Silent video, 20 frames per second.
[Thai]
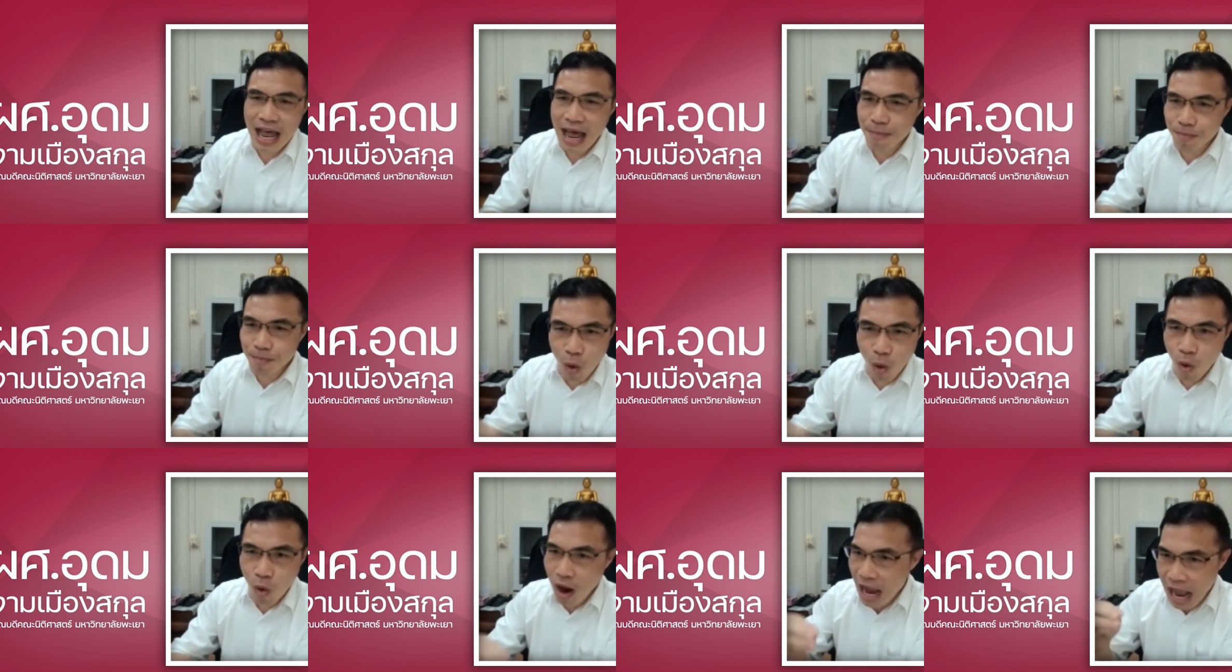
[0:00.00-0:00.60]
ค่าป
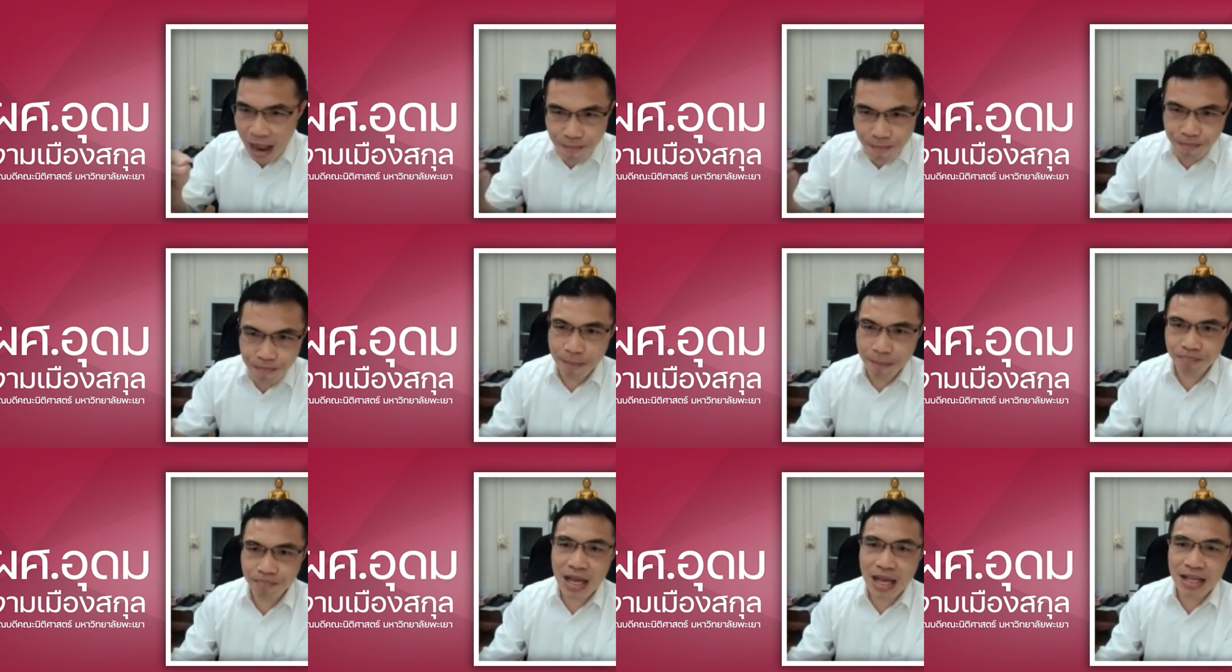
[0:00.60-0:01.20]
งค่าป
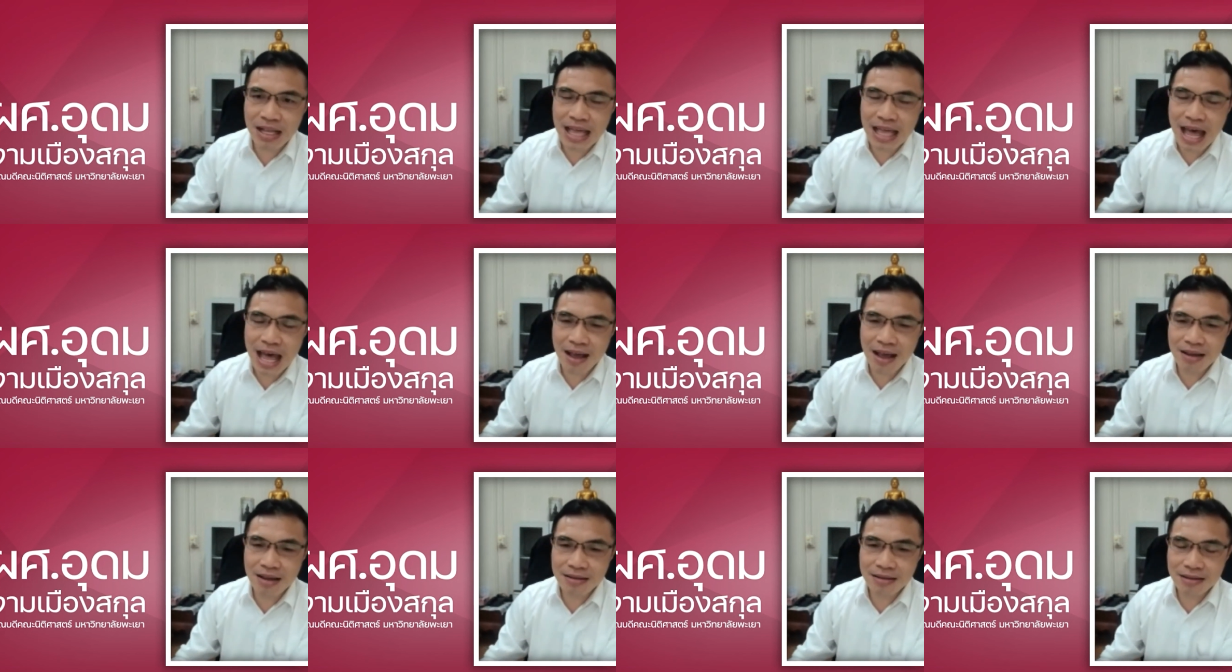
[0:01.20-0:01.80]
รับ
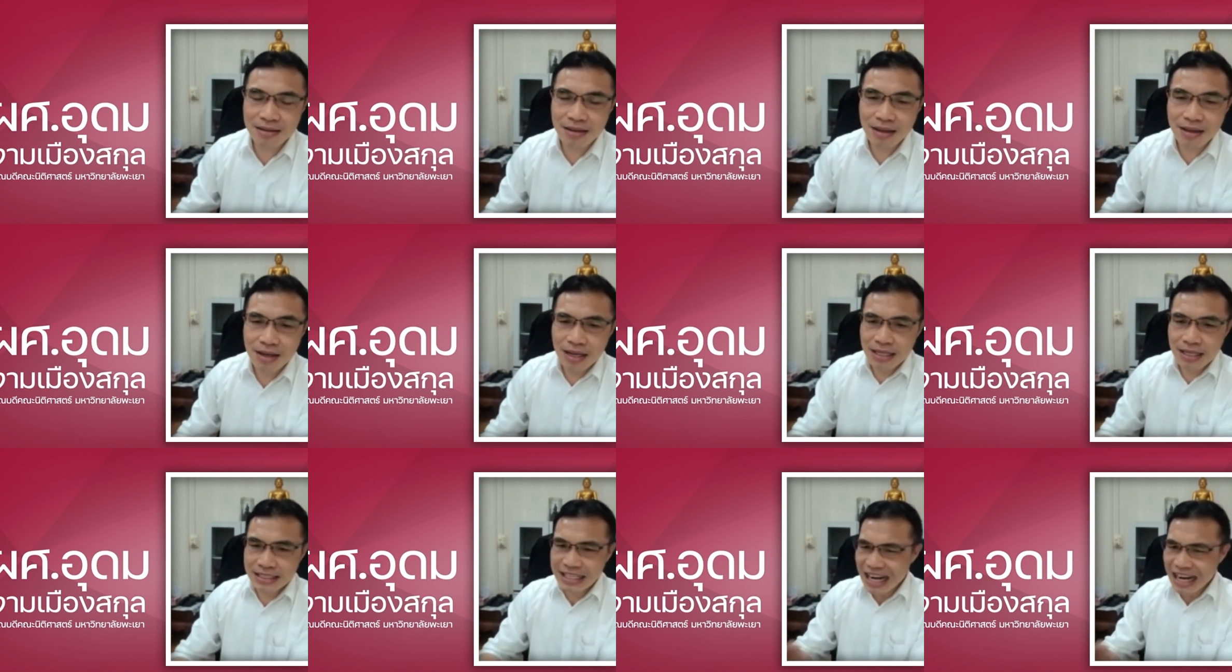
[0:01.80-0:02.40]
ต่า
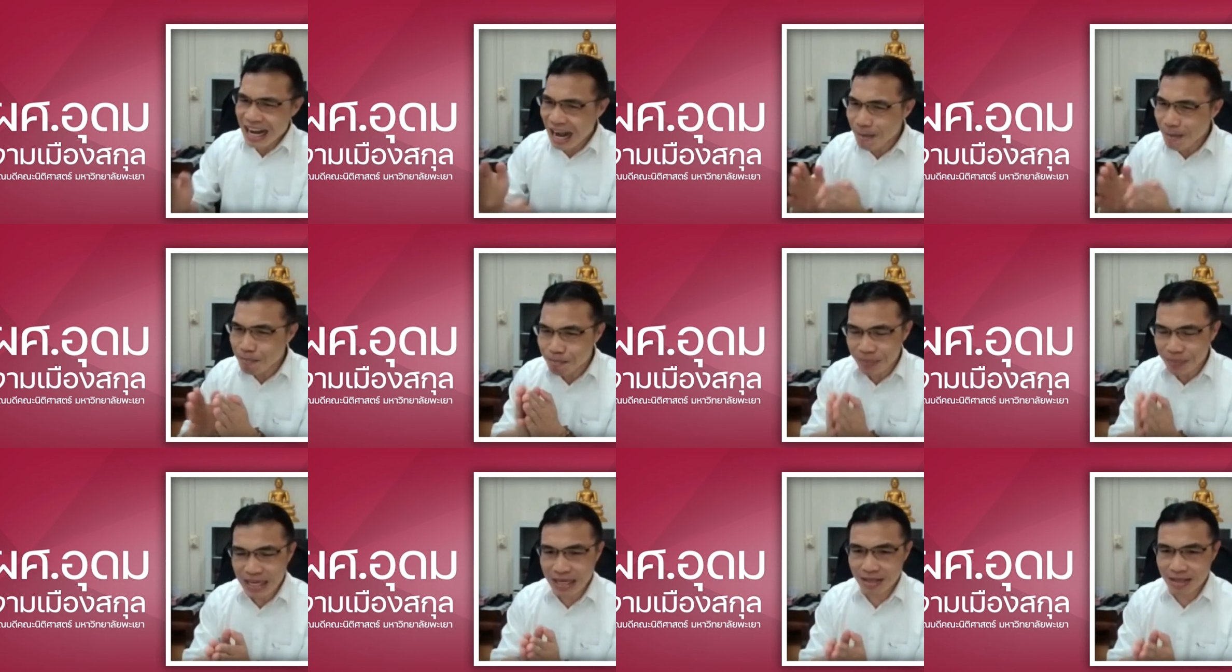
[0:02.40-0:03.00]
งๆจะรับ
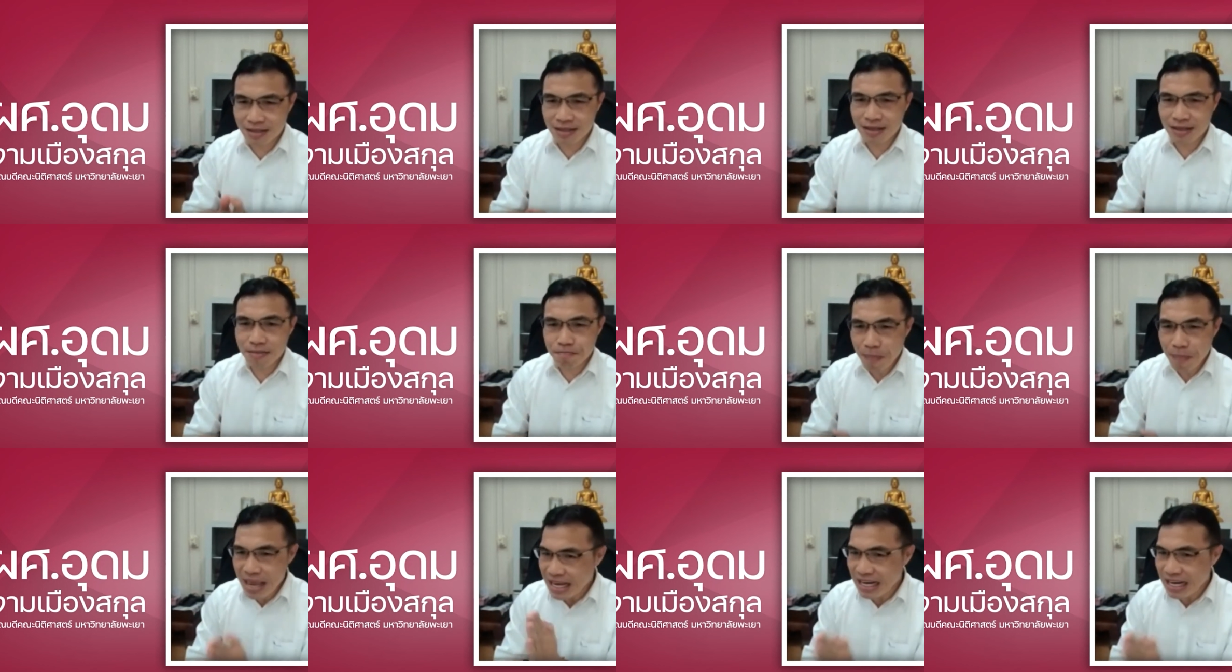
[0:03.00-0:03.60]
ผิด
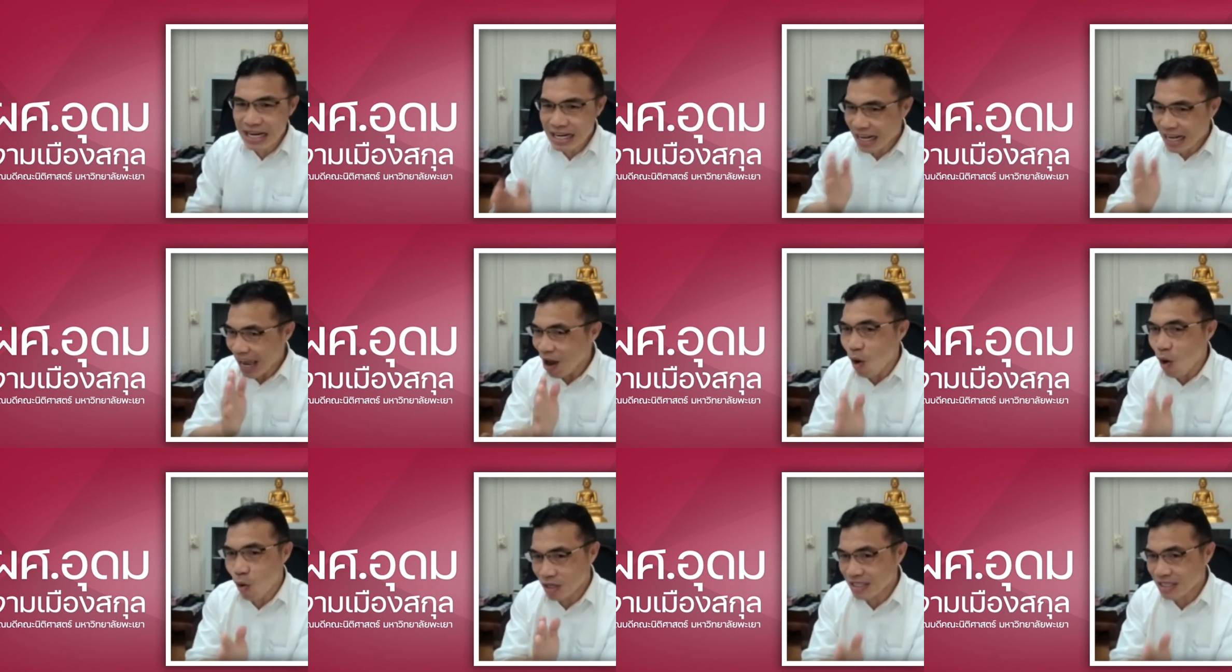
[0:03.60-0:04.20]
ไม่เกิน
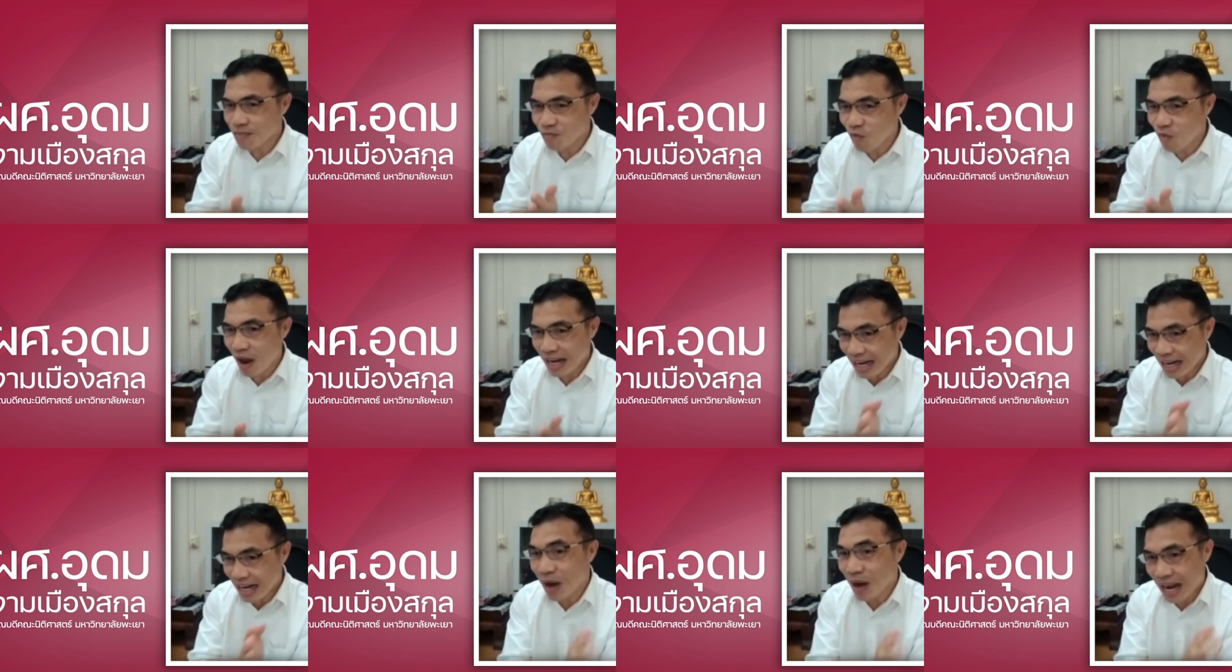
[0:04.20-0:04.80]
แค่60
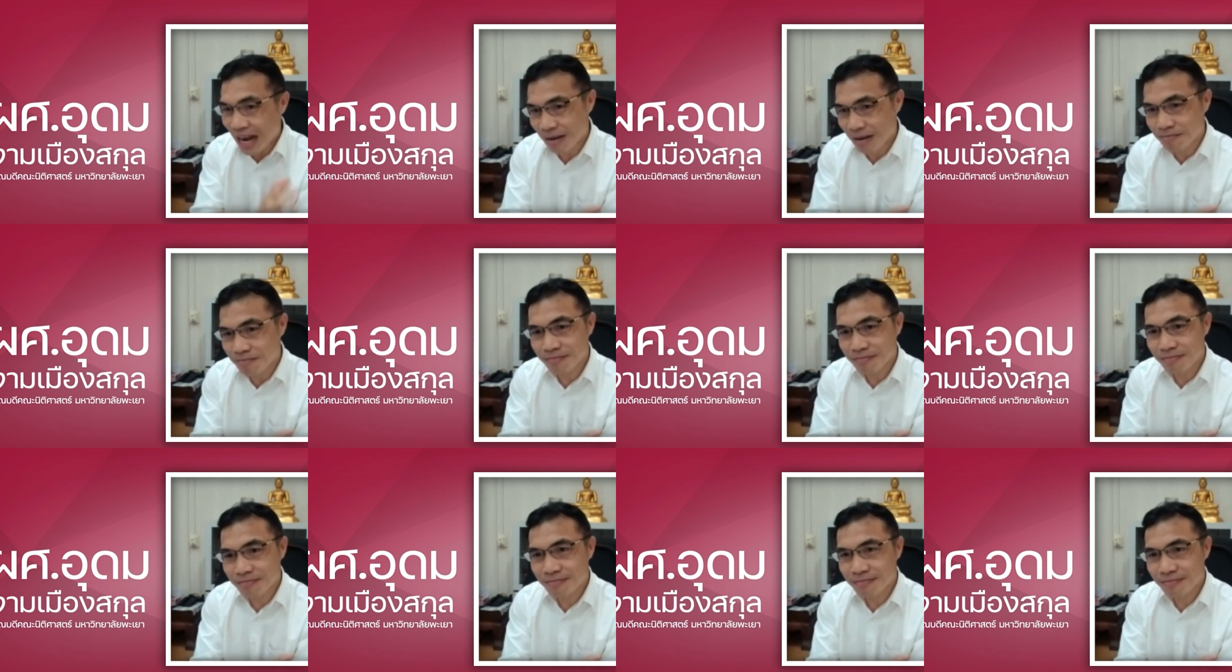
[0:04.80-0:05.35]
วันเท่านั้นครับ